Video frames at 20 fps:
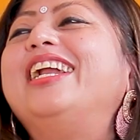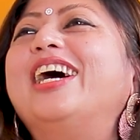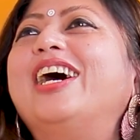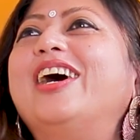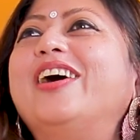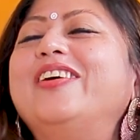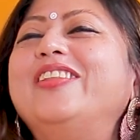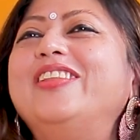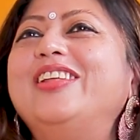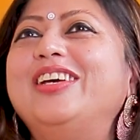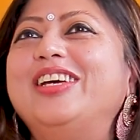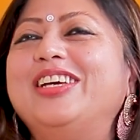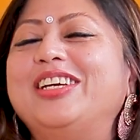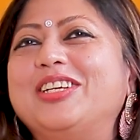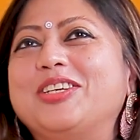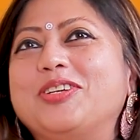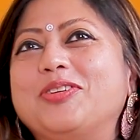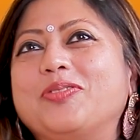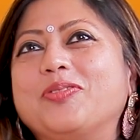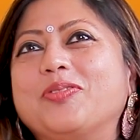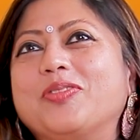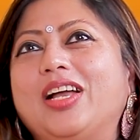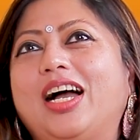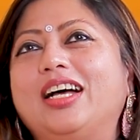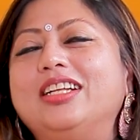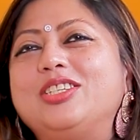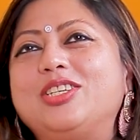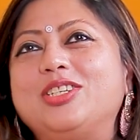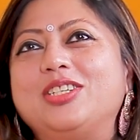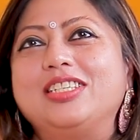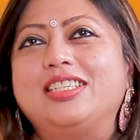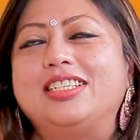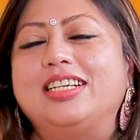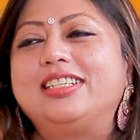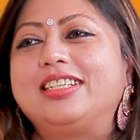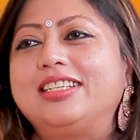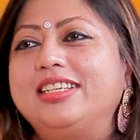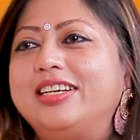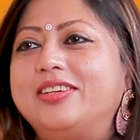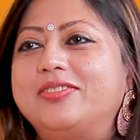நான் வந்து அதை சொன்னேன்
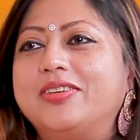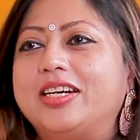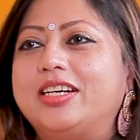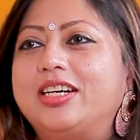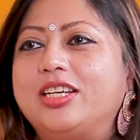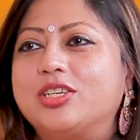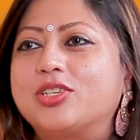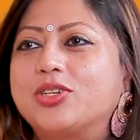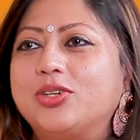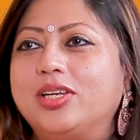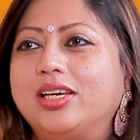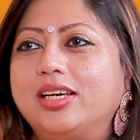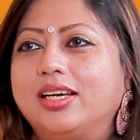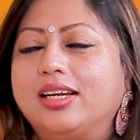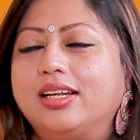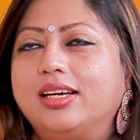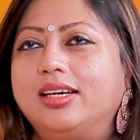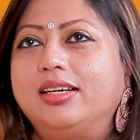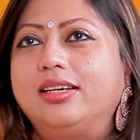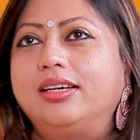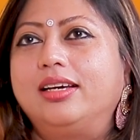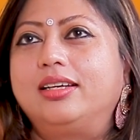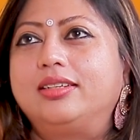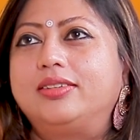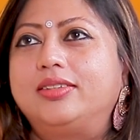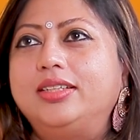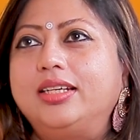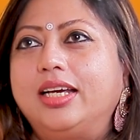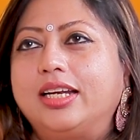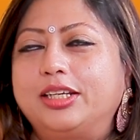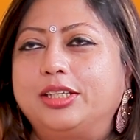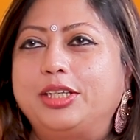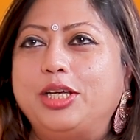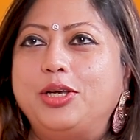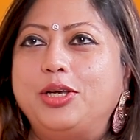ஜெண்டர் ஈக்குவாலிட்டி சொன்னீங்கல்ல அது வந்து எனக்கு